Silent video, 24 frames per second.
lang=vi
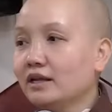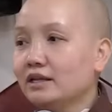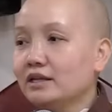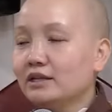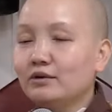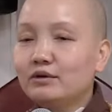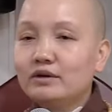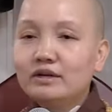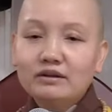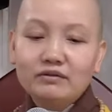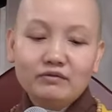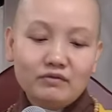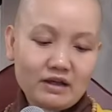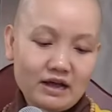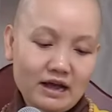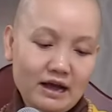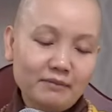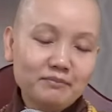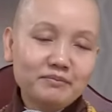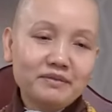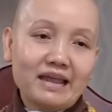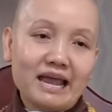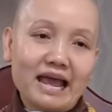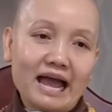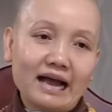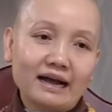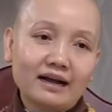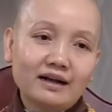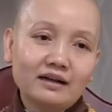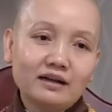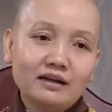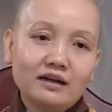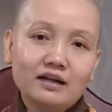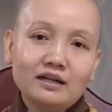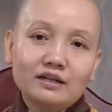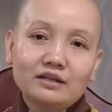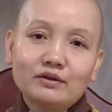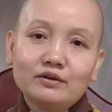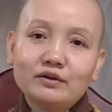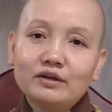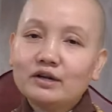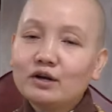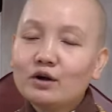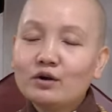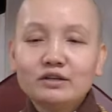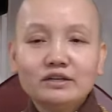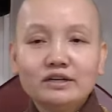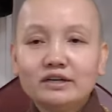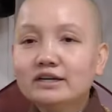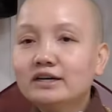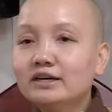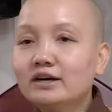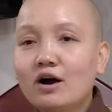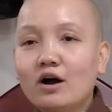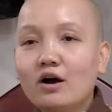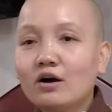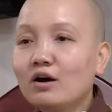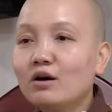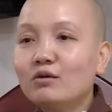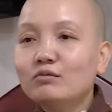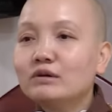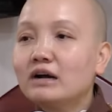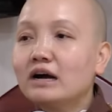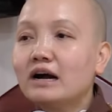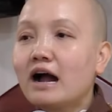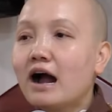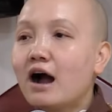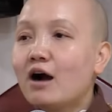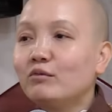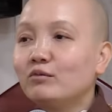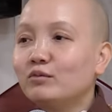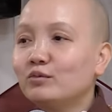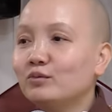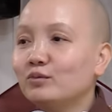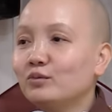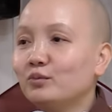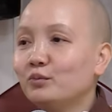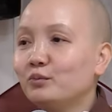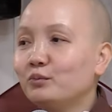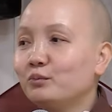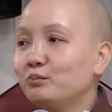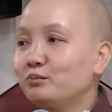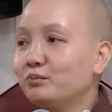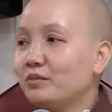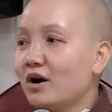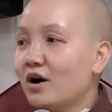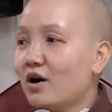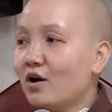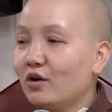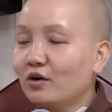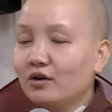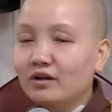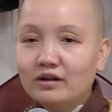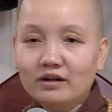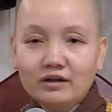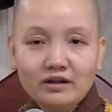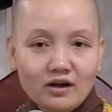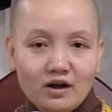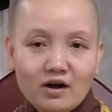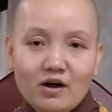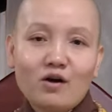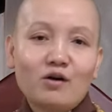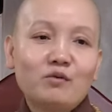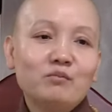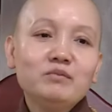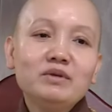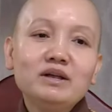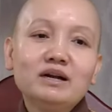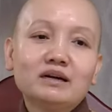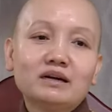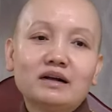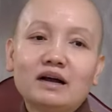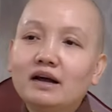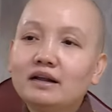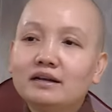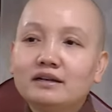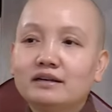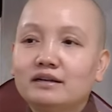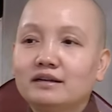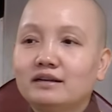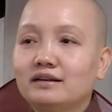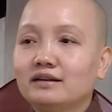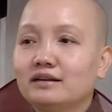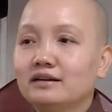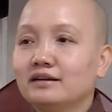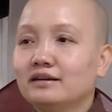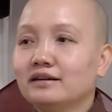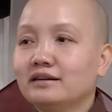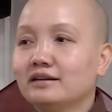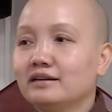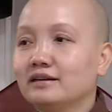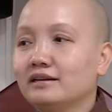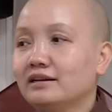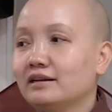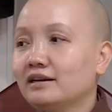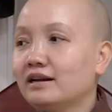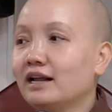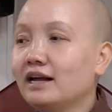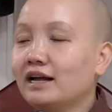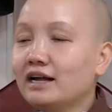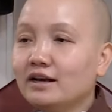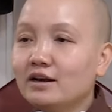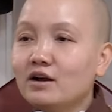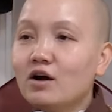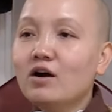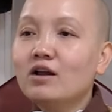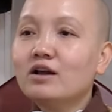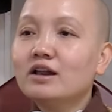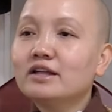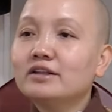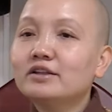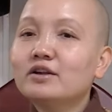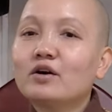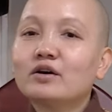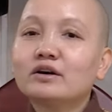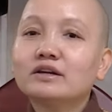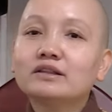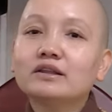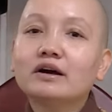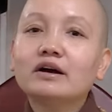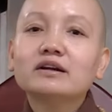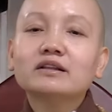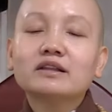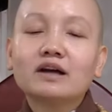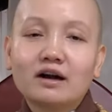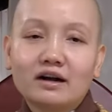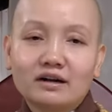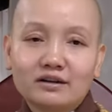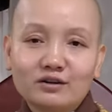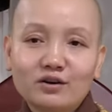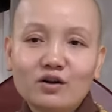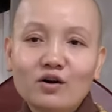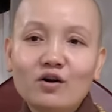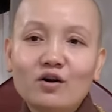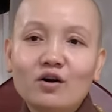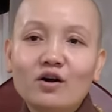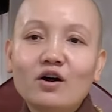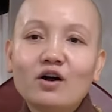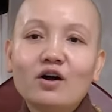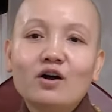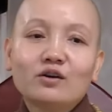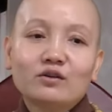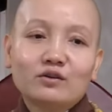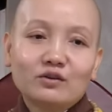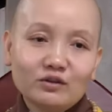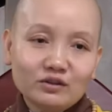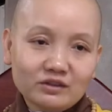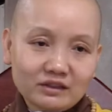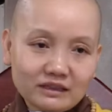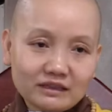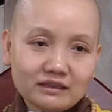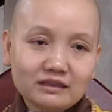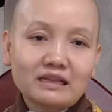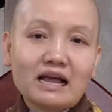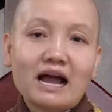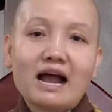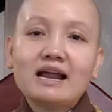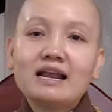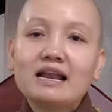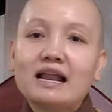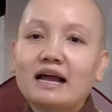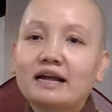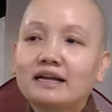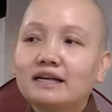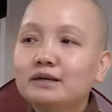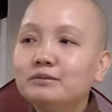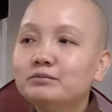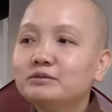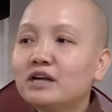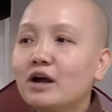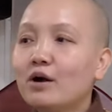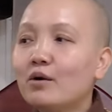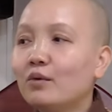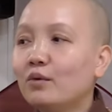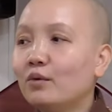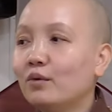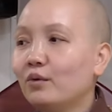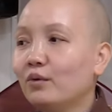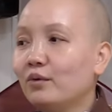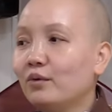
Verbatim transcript: nhiều khi về âm nhạc, nhiều khi có những người họ không cần học mà họ họ biết hết, là cái đó là do cái thức thực nó nó tái lại kiếp sau.